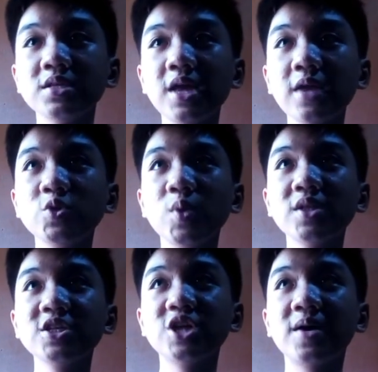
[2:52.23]
Sa akin,
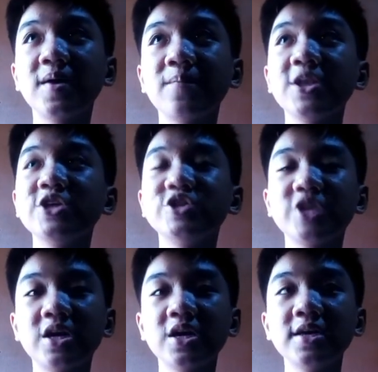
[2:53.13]
swerte siya. Pwede
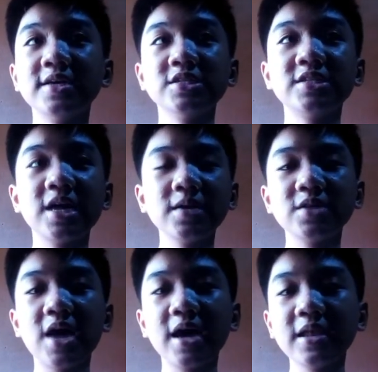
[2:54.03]
siyang, sa akin,
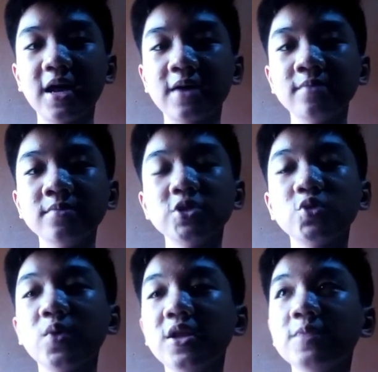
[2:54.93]
sa akin lang,
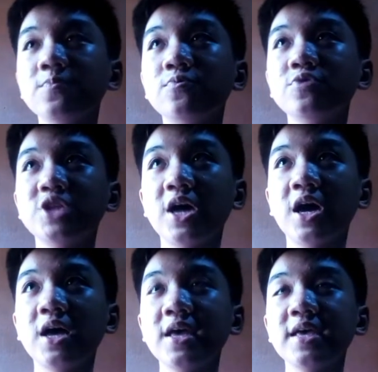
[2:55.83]
swerte po
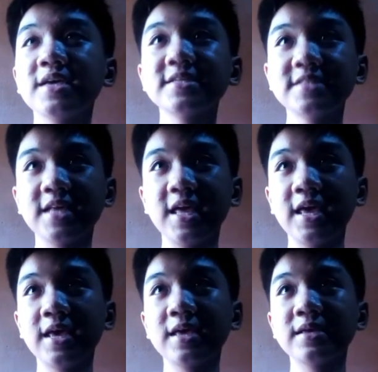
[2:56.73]
siya.
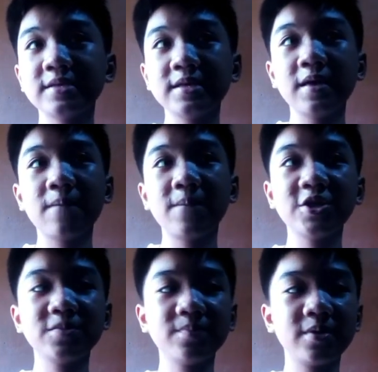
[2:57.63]
Kasi,
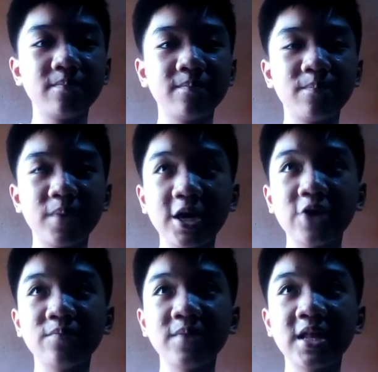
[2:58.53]
pwede, pwede
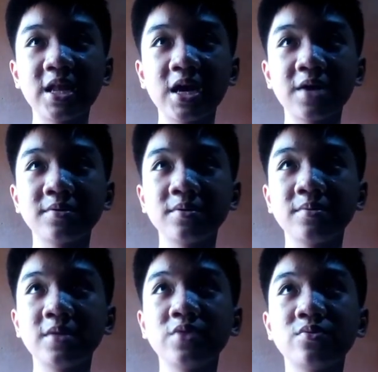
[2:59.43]
kayong bigyan ng,
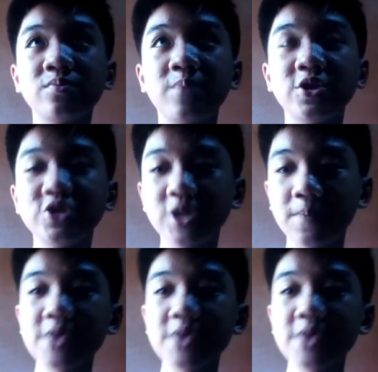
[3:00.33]
ito, pwede siya